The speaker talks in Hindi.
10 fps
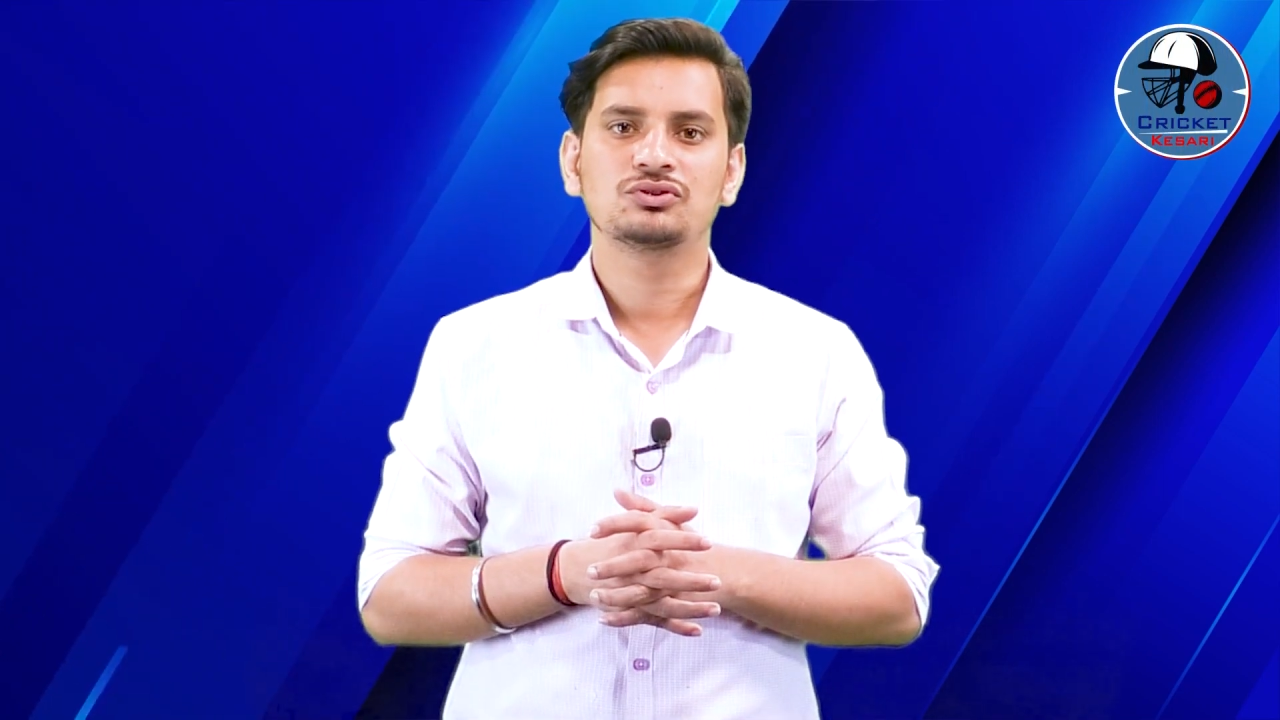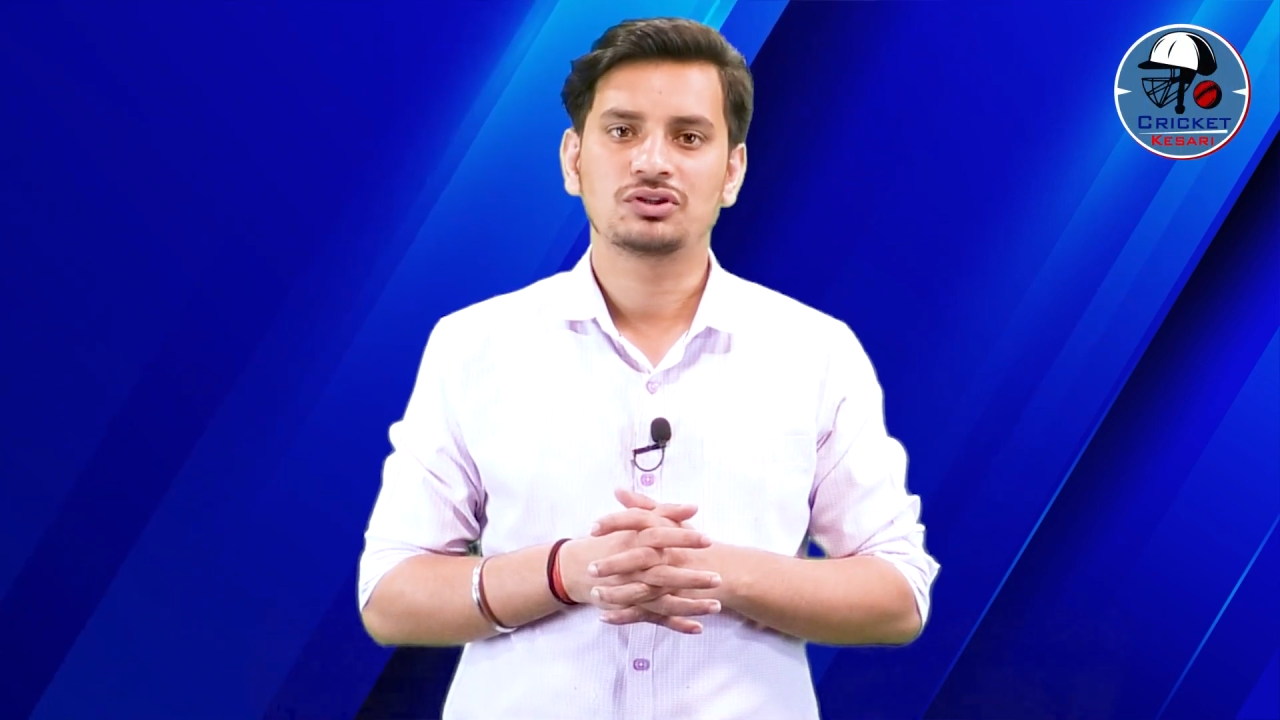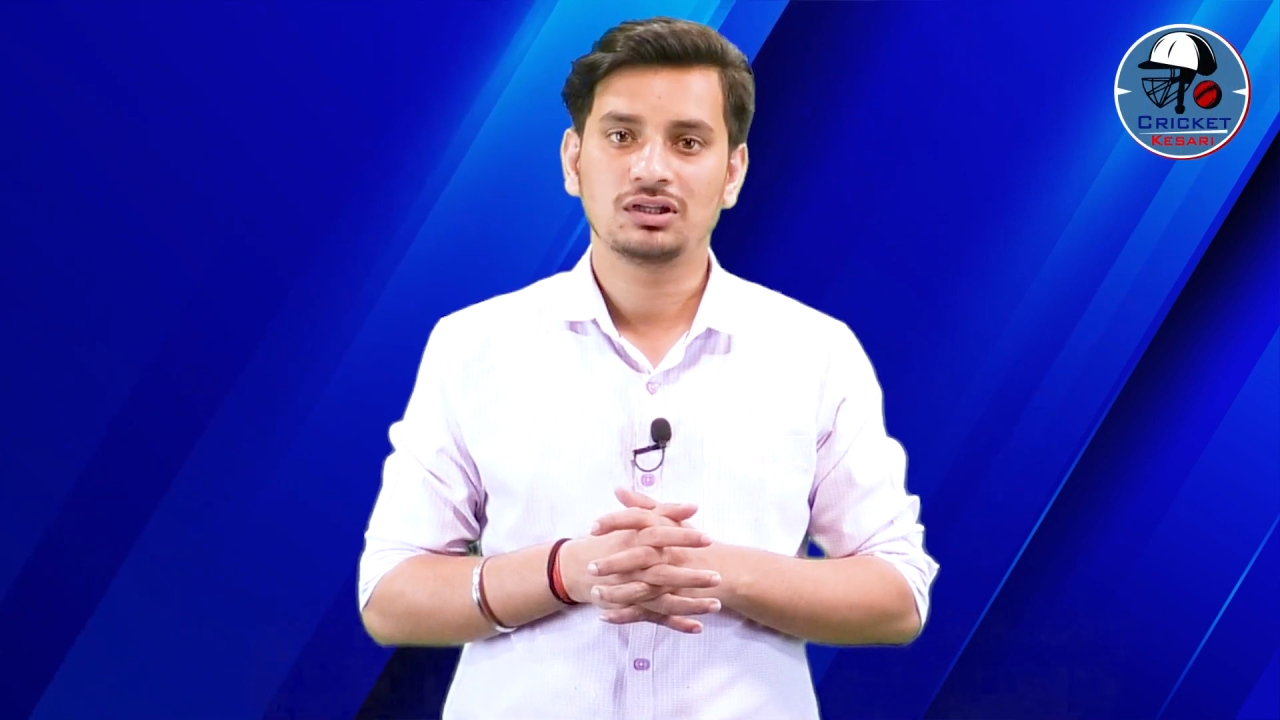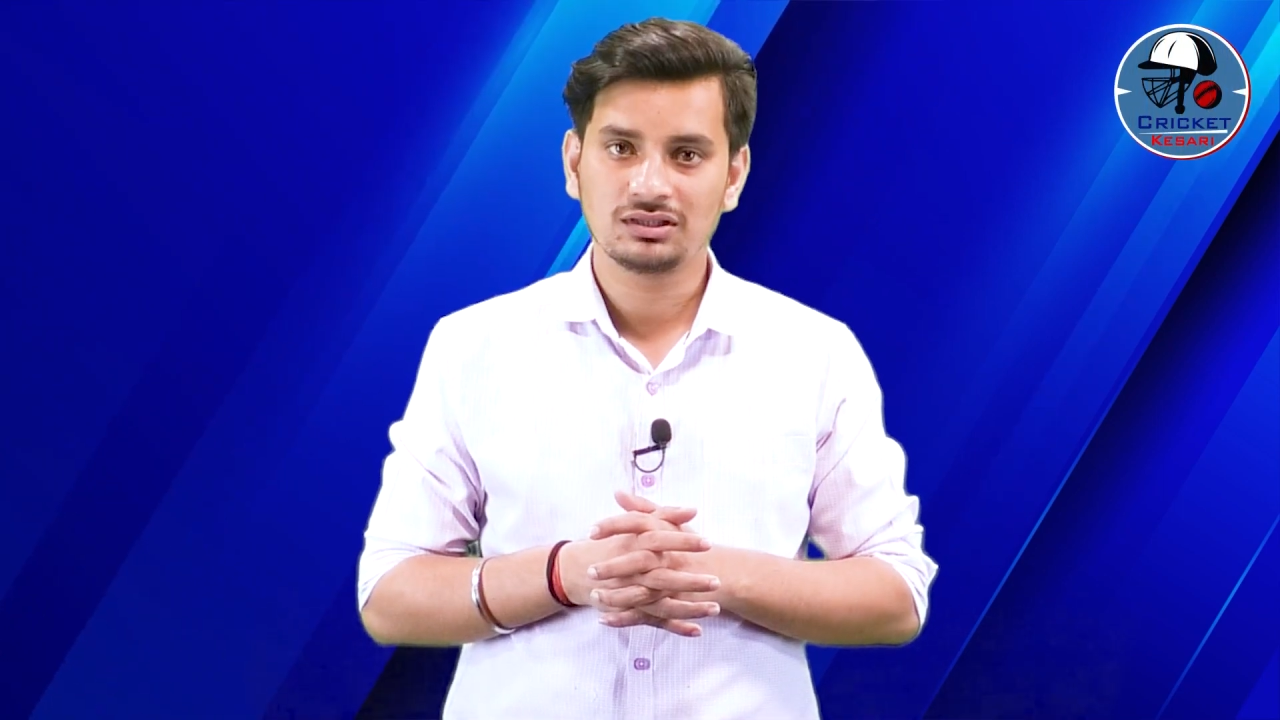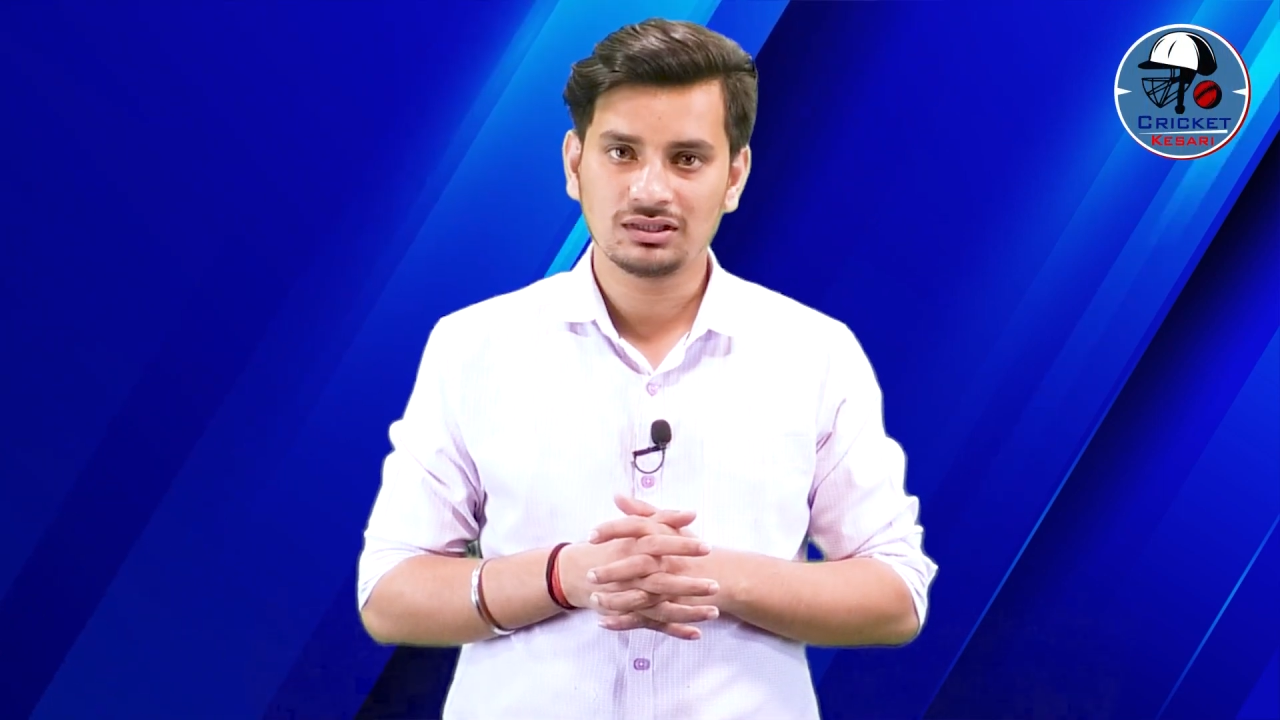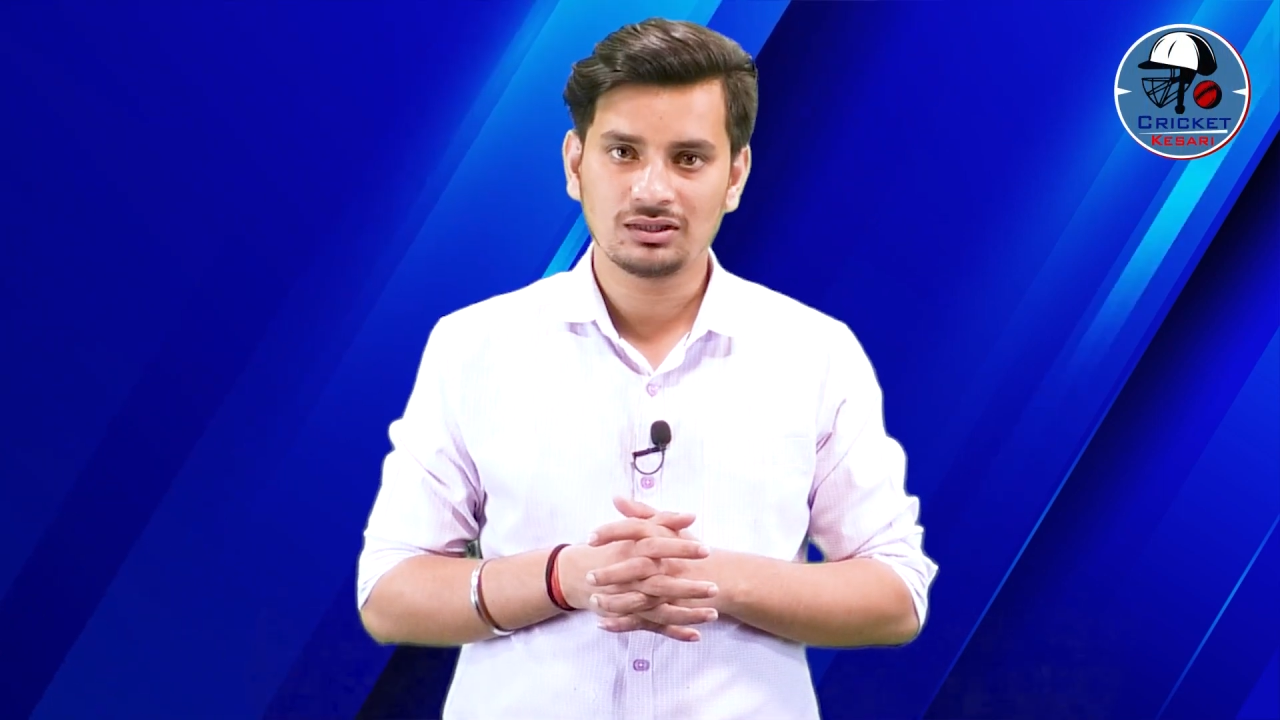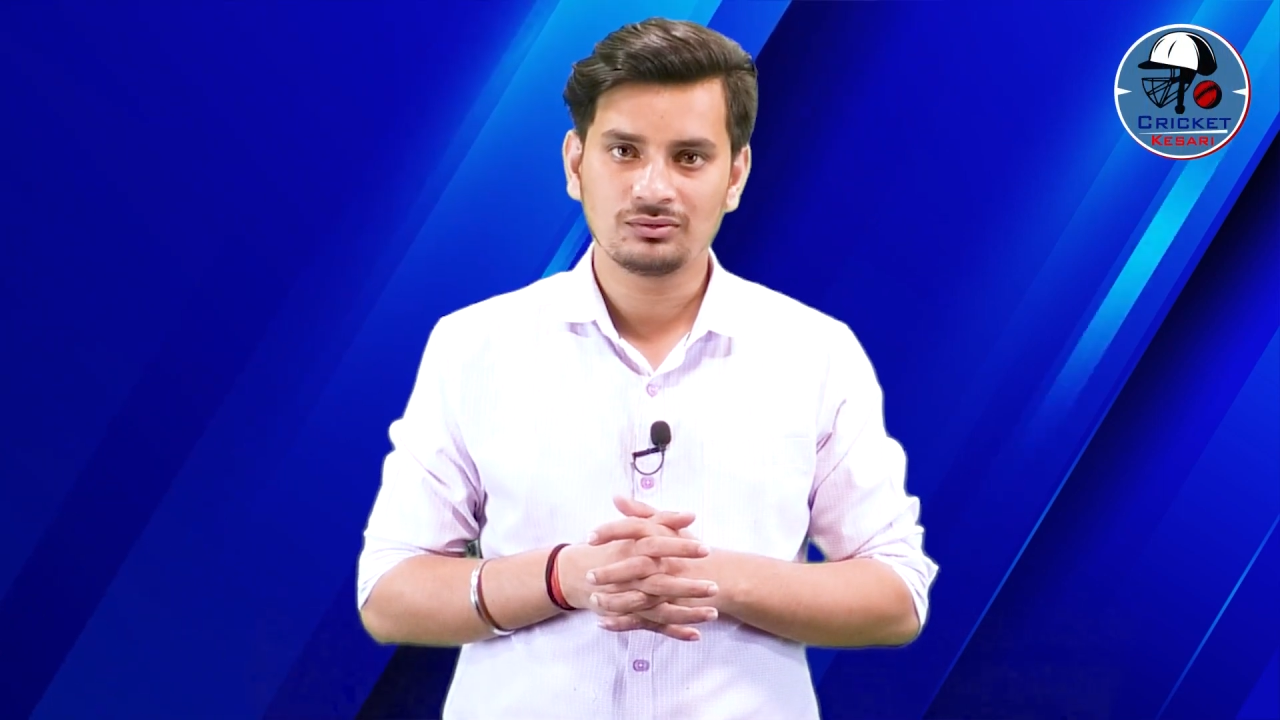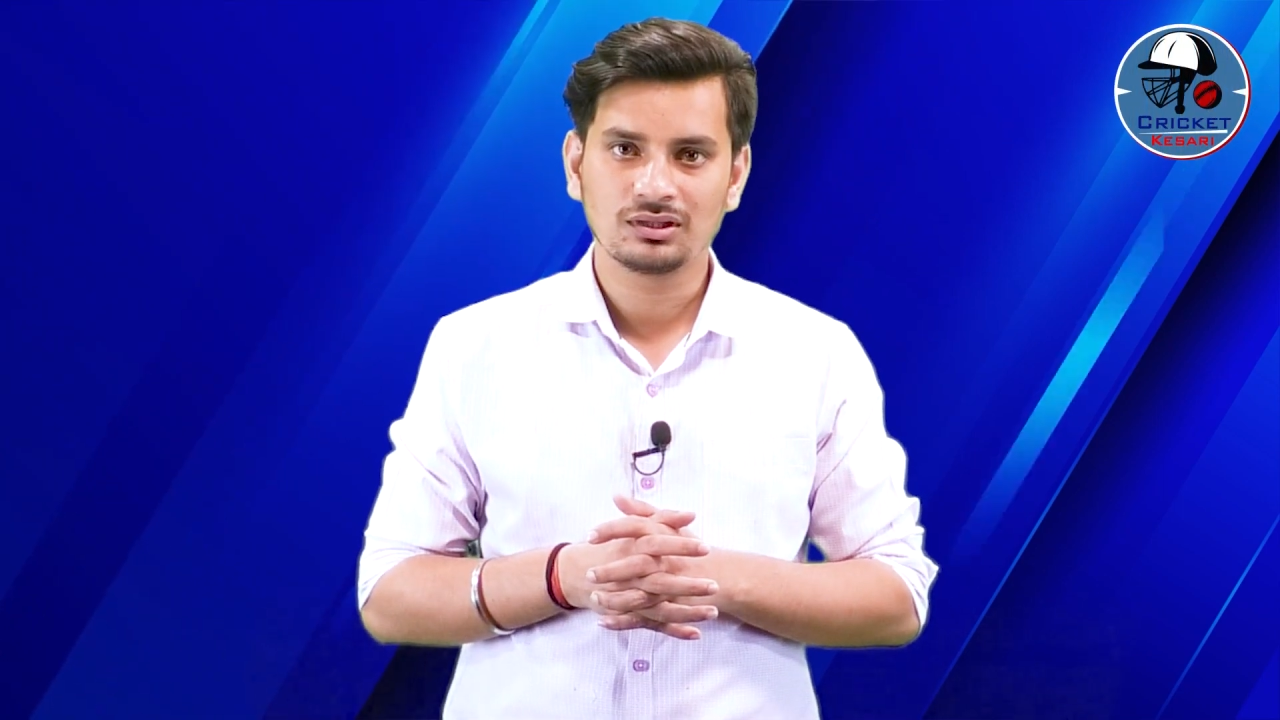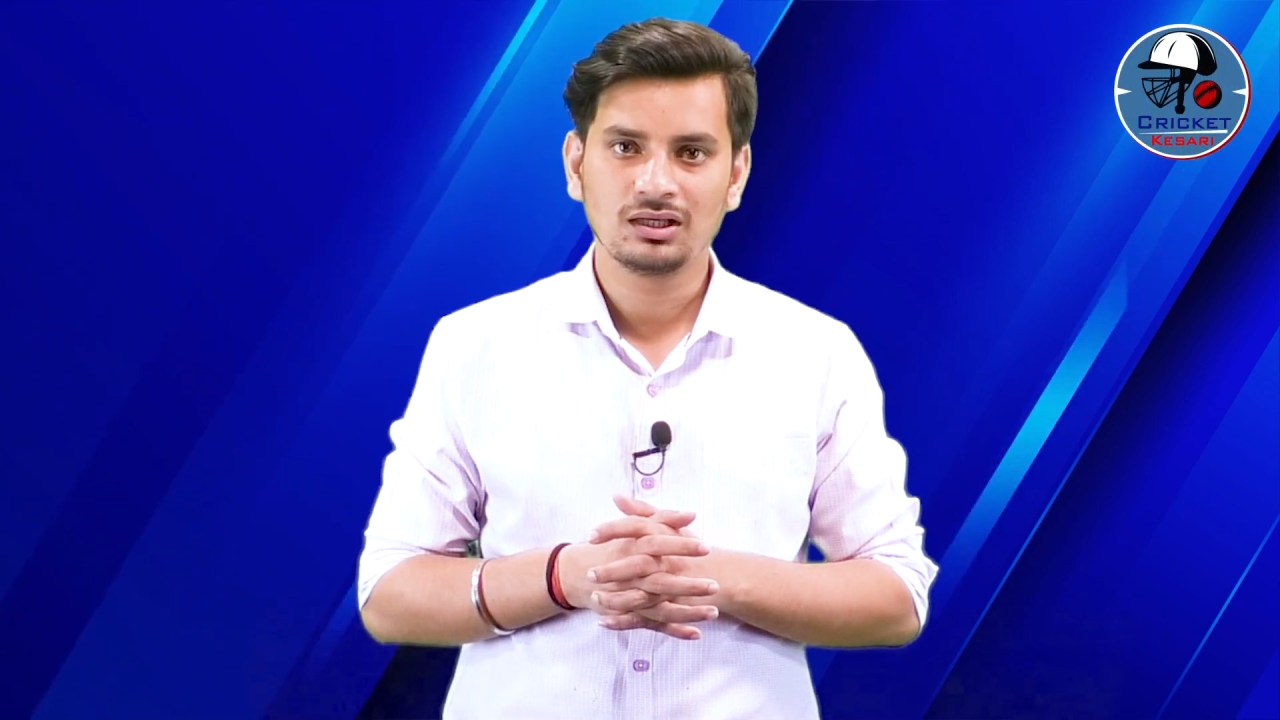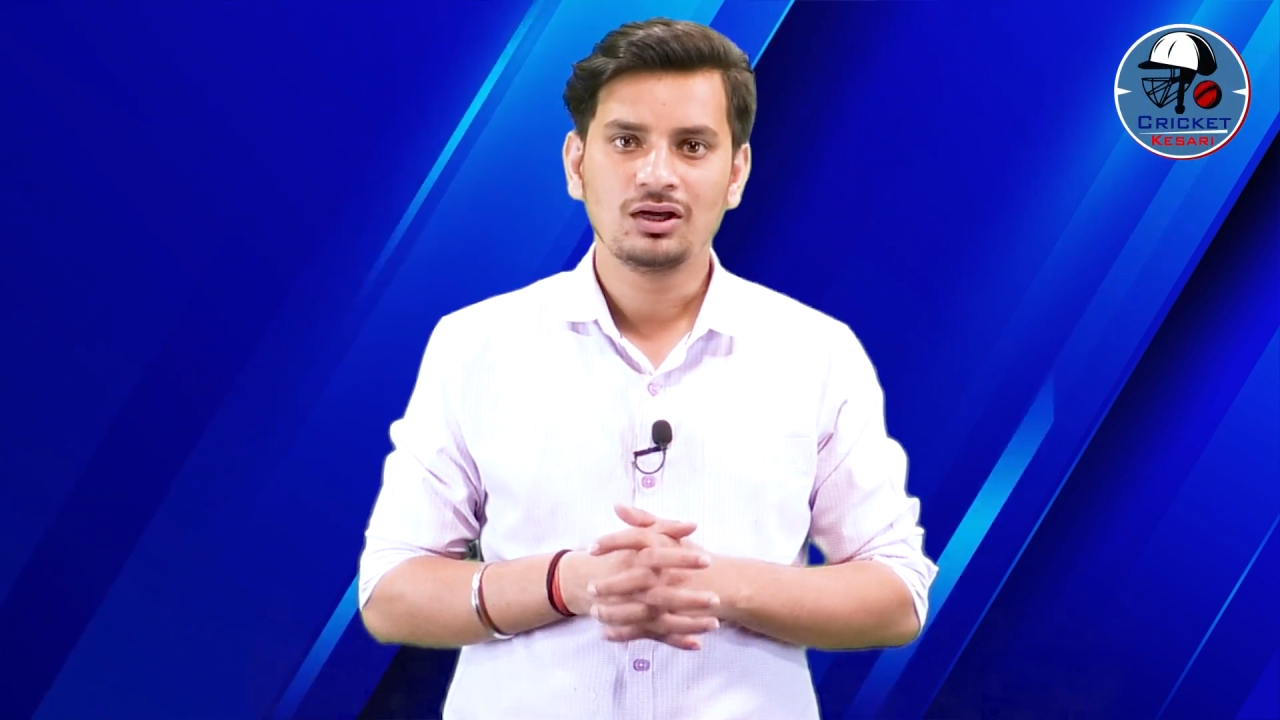श्रेय देना
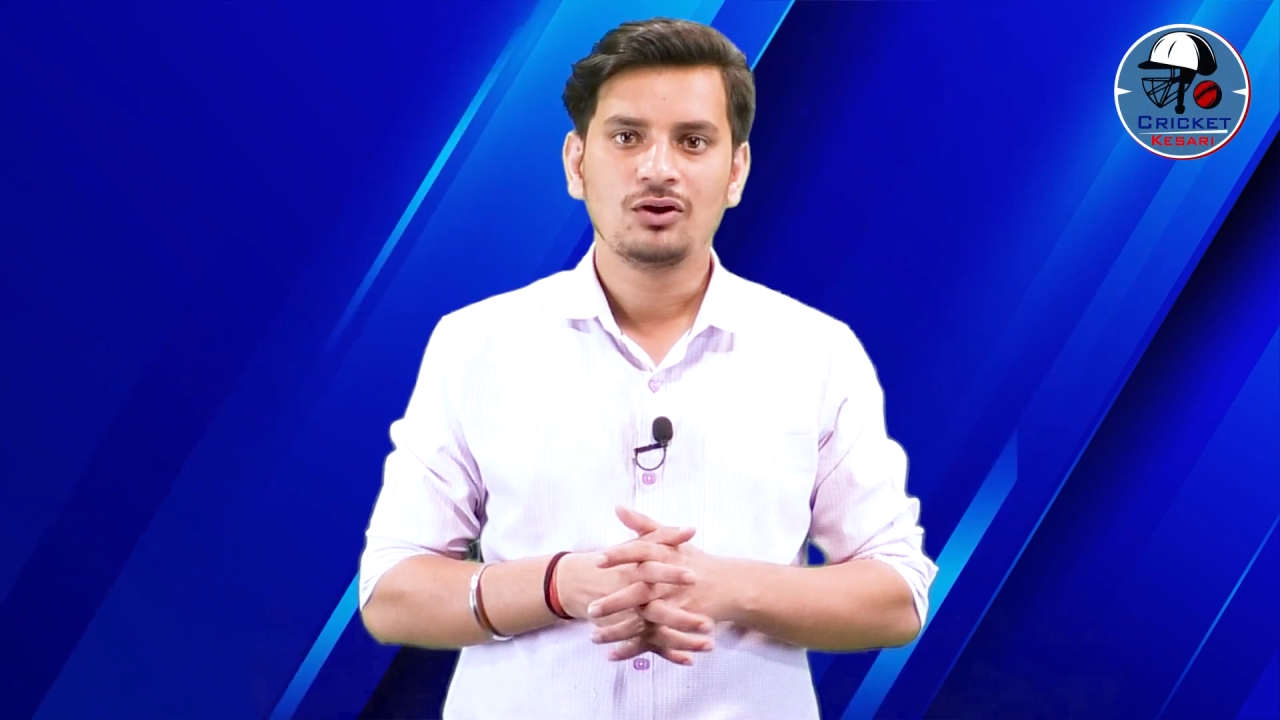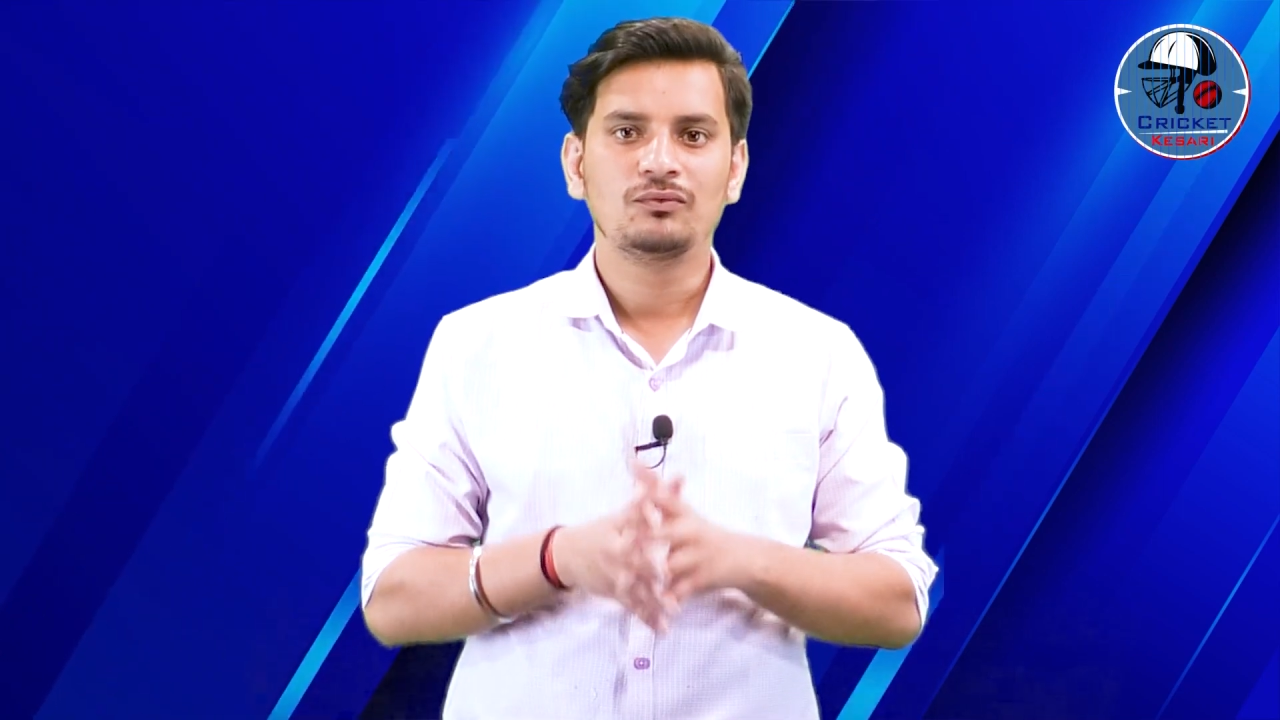होगा